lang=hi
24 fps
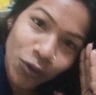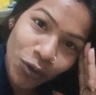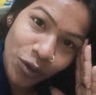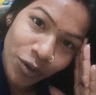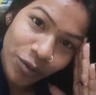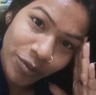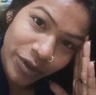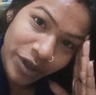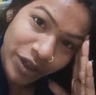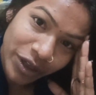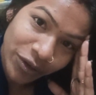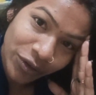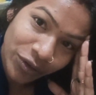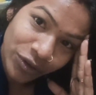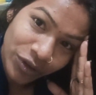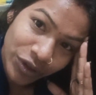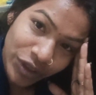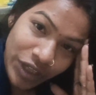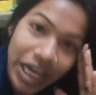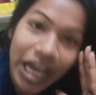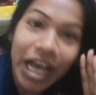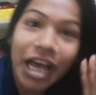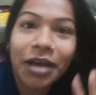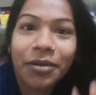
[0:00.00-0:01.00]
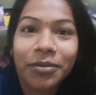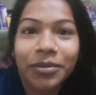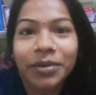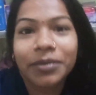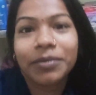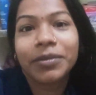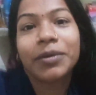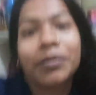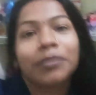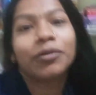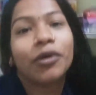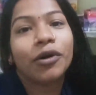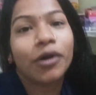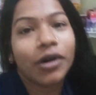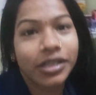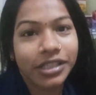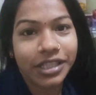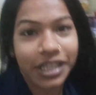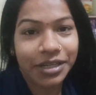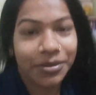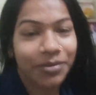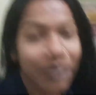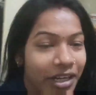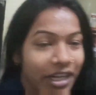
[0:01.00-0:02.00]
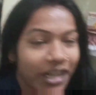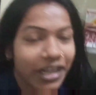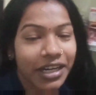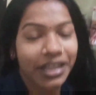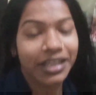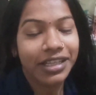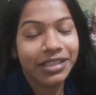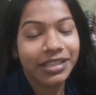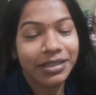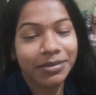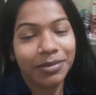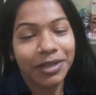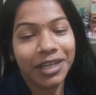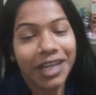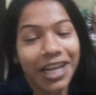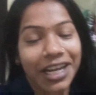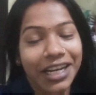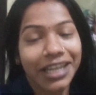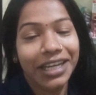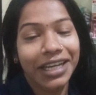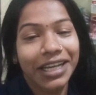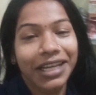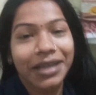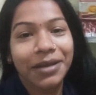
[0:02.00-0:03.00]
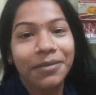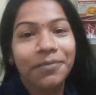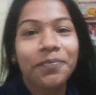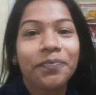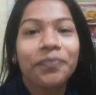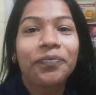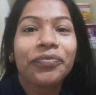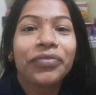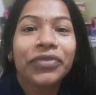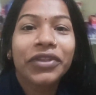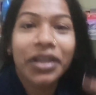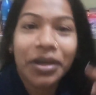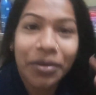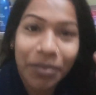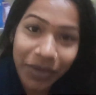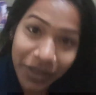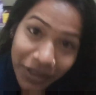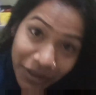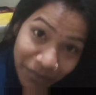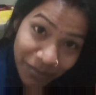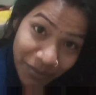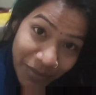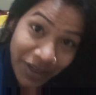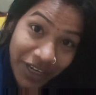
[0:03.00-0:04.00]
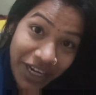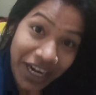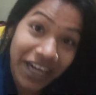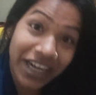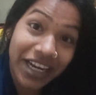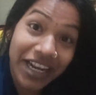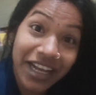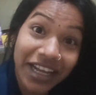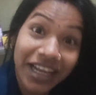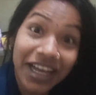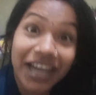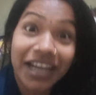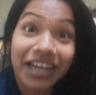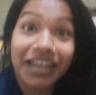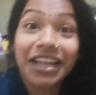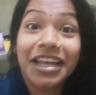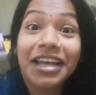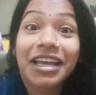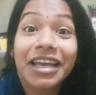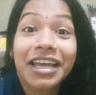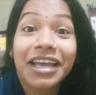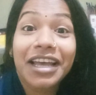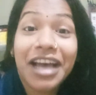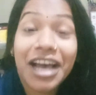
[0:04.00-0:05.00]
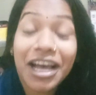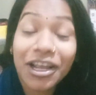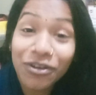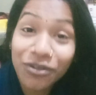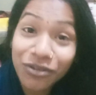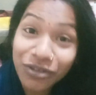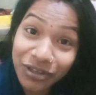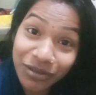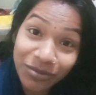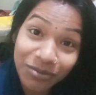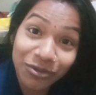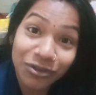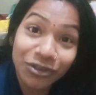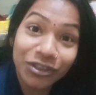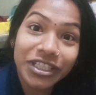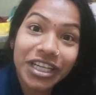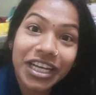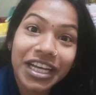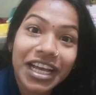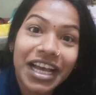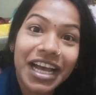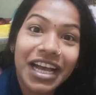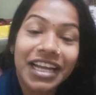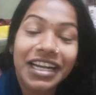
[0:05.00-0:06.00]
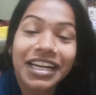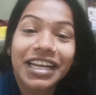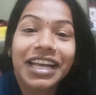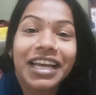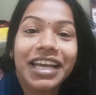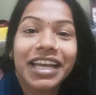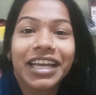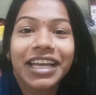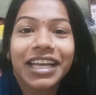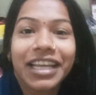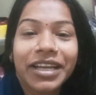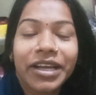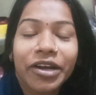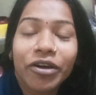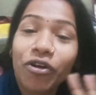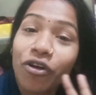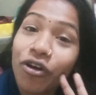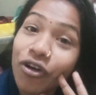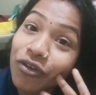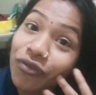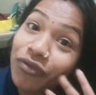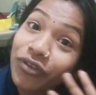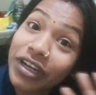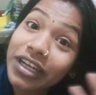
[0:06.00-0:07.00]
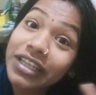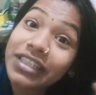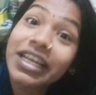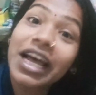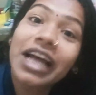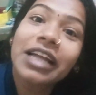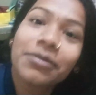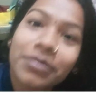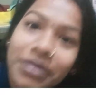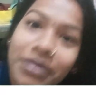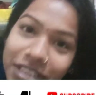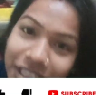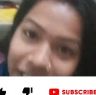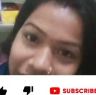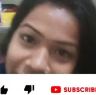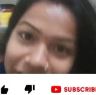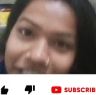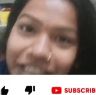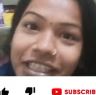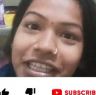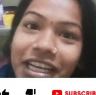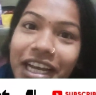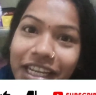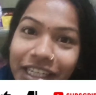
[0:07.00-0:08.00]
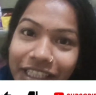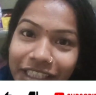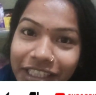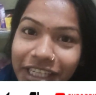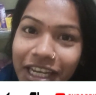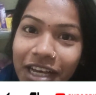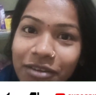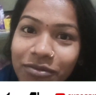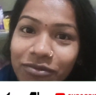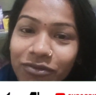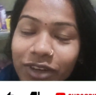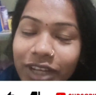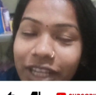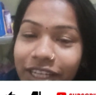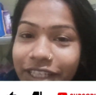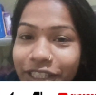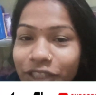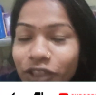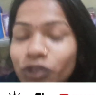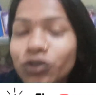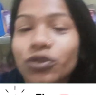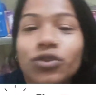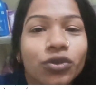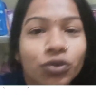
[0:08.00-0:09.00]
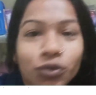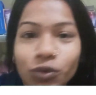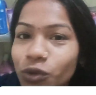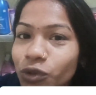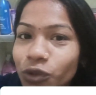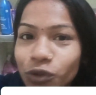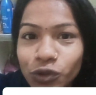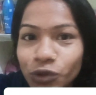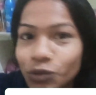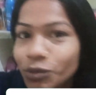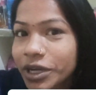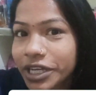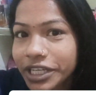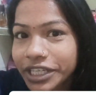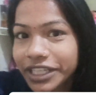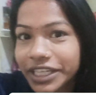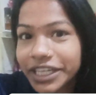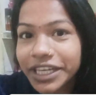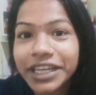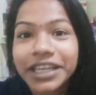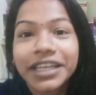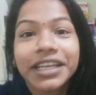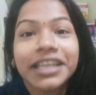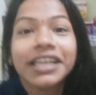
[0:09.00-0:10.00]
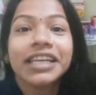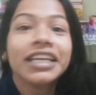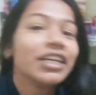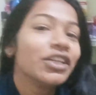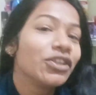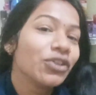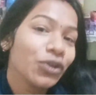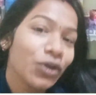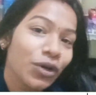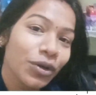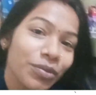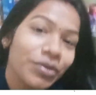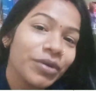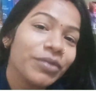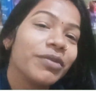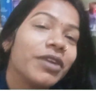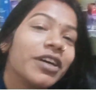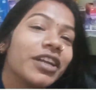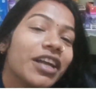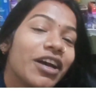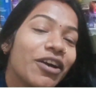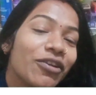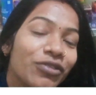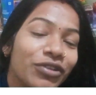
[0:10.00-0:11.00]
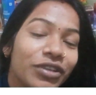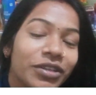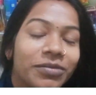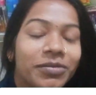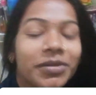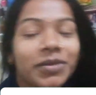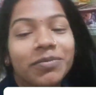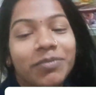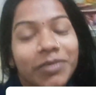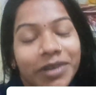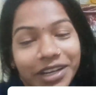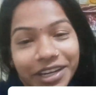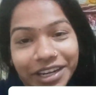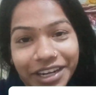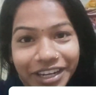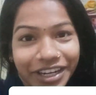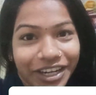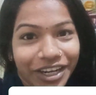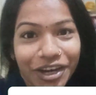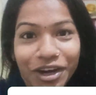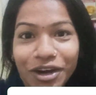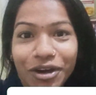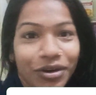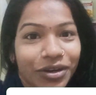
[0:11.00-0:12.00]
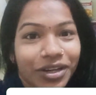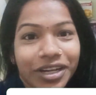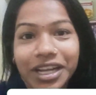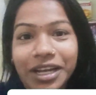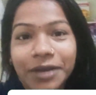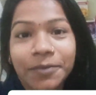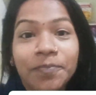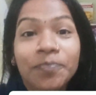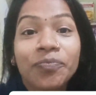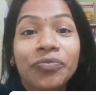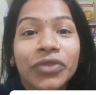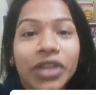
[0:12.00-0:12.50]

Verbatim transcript: तो भी उनका अब भी बहुत सारे मटेरियल्स बनाने हैं मतलब पराठा खाना है आलू की भुजिया खाना है और फिर साथ में चटनी खानी है आम वाली जो तो वो तो सुबह की है तो अभी बनाऊँगी मैं पराठा और